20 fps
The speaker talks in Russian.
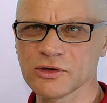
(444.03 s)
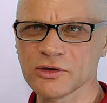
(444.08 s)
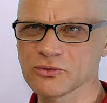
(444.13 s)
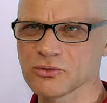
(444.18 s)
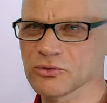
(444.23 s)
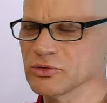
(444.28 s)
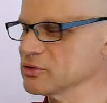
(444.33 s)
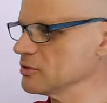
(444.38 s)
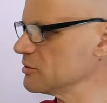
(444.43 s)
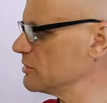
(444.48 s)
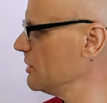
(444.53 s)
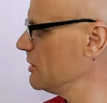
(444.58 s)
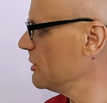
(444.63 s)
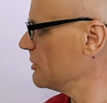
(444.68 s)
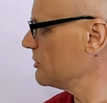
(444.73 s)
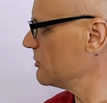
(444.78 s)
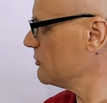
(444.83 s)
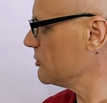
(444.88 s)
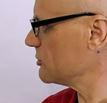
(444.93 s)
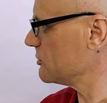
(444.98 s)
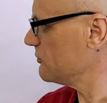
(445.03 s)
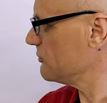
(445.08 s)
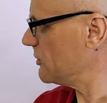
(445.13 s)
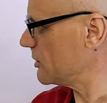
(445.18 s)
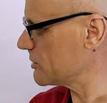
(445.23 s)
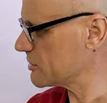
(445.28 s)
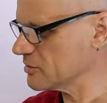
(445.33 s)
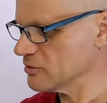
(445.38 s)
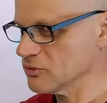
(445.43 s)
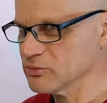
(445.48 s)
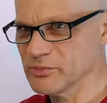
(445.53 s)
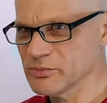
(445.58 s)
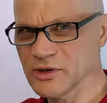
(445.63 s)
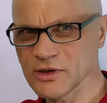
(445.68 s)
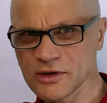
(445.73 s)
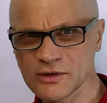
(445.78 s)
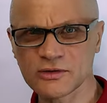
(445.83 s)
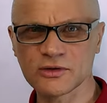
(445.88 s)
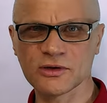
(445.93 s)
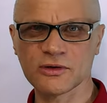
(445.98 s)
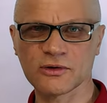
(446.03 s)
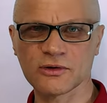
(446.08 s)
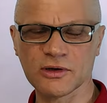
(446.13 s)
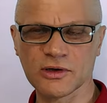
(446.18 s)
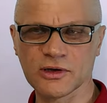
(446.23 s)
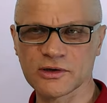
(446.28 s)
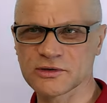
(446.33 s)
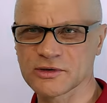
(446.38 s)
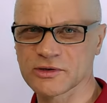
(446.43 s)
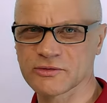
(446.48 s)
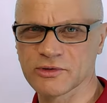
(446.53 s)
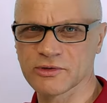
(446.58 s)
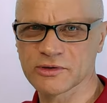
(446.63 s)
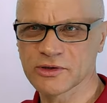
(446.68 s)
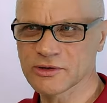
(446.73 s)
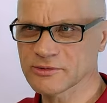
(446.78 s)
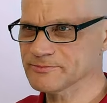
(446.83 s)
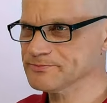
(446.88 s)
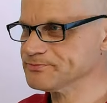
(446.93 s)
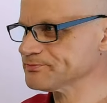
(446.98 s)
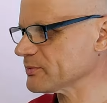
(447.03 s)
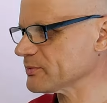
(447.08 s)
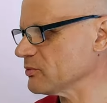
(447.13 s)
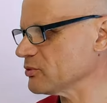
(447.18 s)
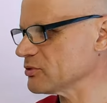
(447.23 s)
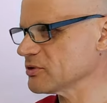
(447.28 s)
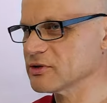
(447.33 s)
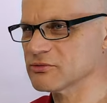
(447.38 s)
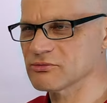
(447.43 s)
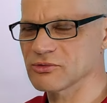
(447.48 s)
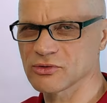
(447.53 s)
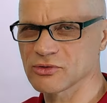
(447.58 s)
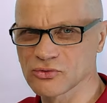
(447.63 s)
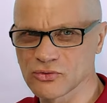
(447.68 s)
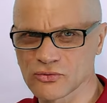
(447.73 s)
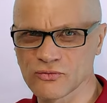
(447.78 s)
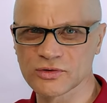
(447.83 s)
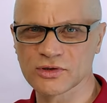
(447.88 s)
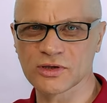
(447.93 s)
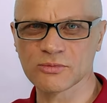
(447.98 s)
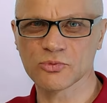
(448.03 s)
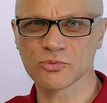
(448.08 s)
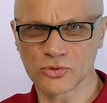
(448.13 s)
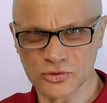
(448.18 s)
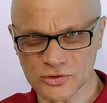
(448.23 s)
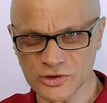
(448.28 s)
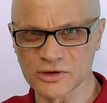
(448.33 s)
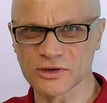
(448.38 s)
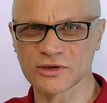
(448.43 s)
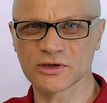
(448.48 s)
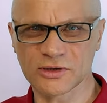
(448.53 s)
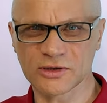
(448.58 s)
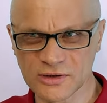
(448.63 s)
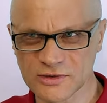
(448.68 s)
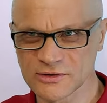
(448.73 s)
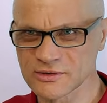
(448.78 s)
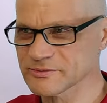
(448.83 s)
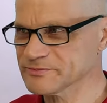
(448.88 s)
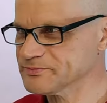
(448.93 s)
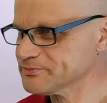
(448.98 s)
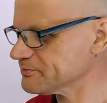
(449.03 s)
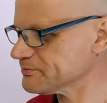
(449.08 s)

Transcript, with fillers: находитесь, вот ваше место классовое, да, вот здесь внизу в этом мусоре находиться.